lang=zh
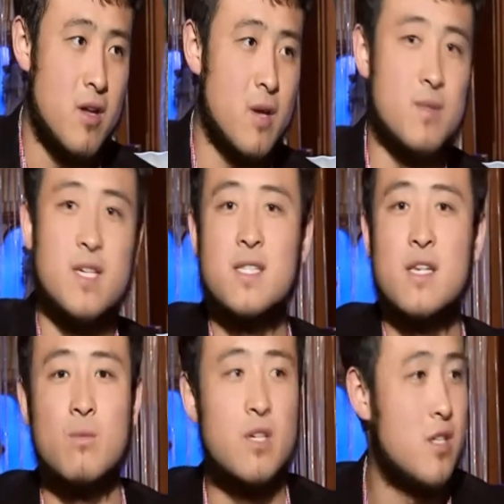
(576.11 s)
那么现在
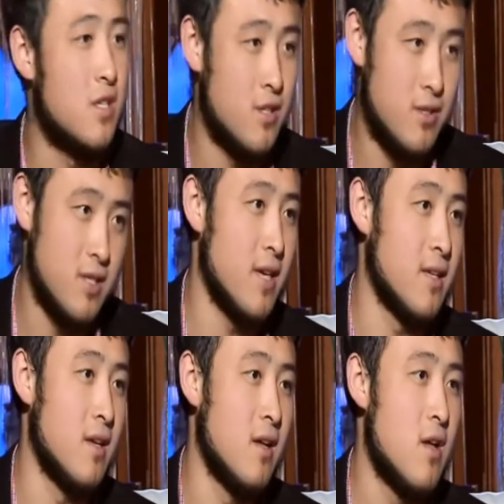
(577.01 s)
我们的事实就是这样
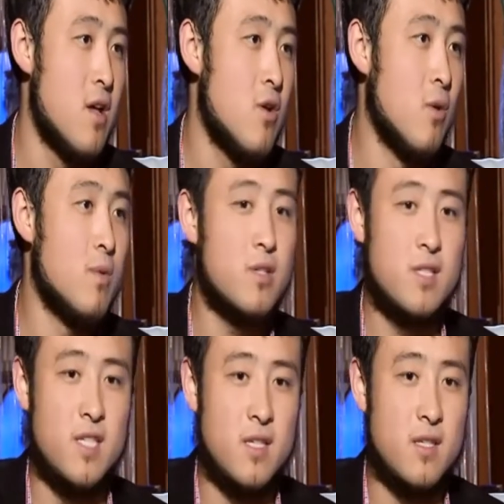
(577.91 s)
的：我们
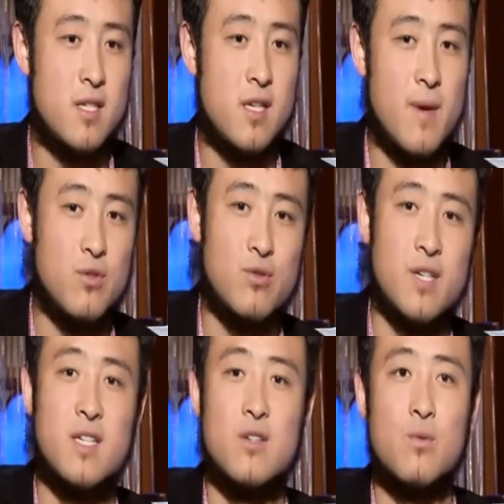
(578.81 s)
清真寺里面出
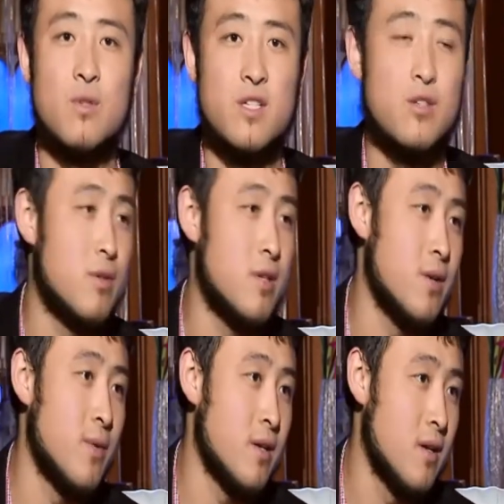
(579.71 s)
现这种问题，就说
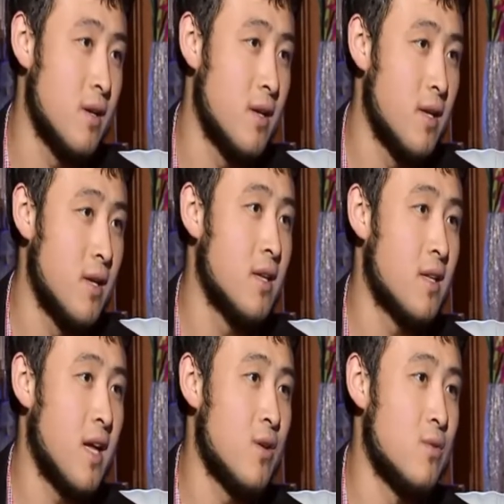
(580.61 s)
因为
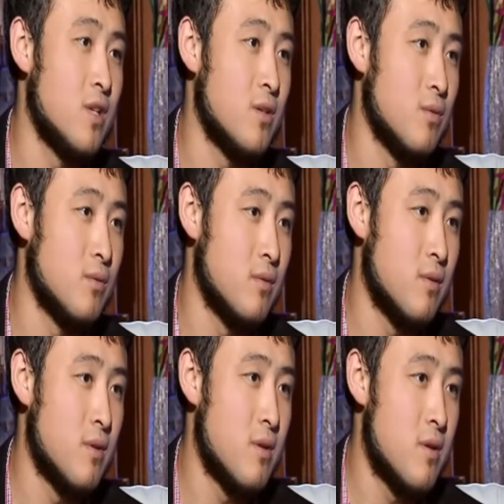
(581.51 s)
他用这种
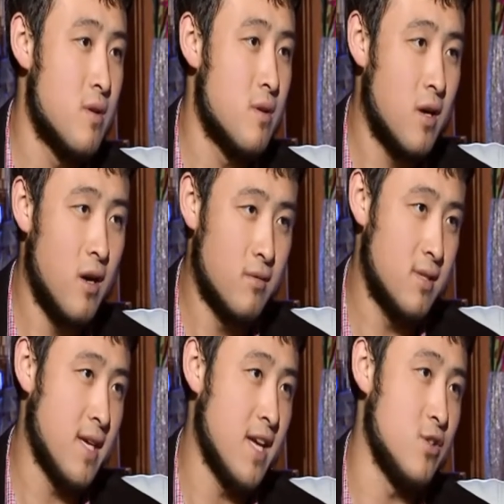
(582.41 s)
高
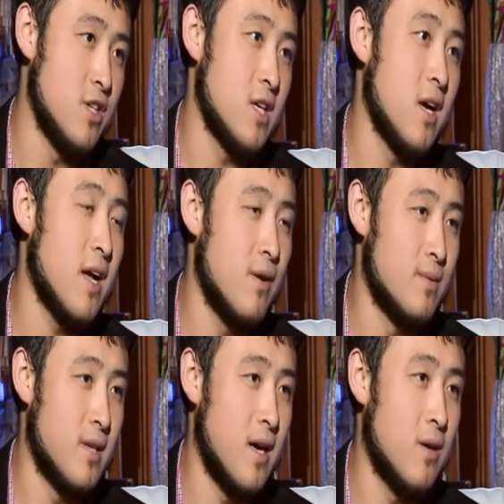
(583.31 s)
姿态去伤害我
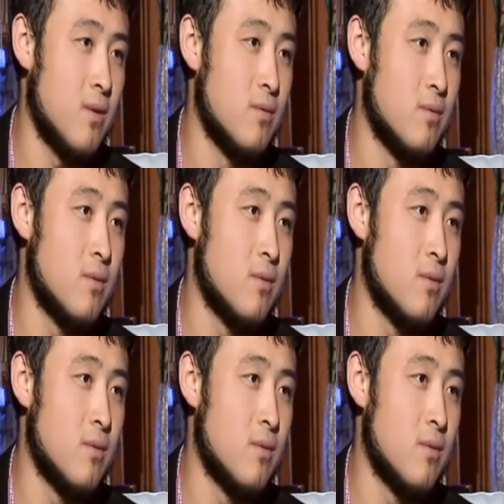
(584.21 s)
们的阿訇，